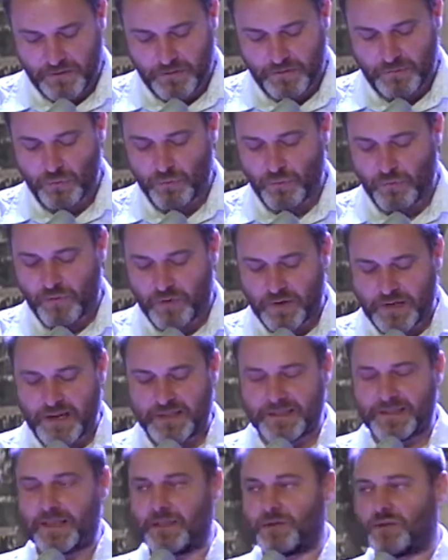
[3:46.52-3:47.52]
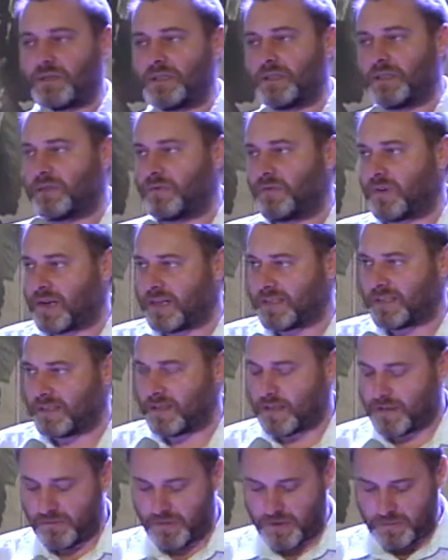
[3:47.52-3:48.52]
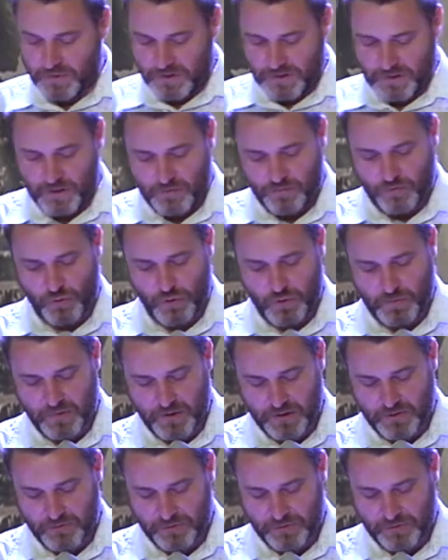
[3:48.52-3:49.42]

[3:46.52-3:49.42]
ну, когда оно стоит в разных временных формах.